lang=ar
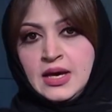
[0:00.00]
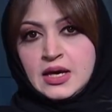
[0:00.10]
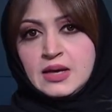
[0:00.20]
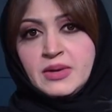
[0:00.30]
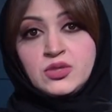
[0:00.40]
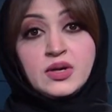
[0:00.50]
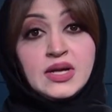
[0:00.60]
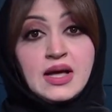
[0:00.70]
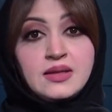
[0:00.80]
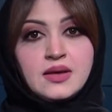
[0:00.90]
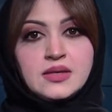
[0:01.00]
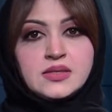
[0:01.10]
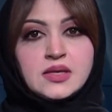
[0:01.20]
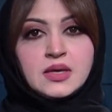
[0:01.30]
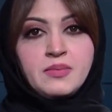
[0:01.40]
قمة الرياض
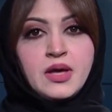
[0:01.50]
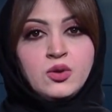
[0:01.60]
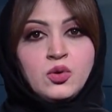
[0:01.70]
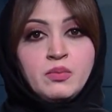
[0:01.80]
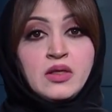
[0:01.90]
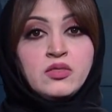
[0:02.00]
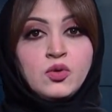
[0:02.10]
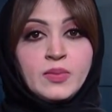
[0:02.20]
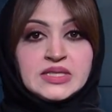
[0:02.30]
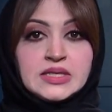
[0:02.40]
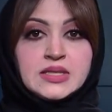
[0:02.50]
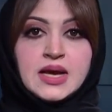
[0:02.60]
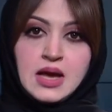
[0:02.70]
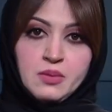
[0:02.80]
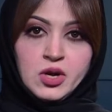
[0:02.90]
استكمال منظومة
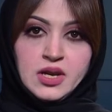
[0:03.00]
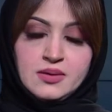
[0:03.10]
التكامل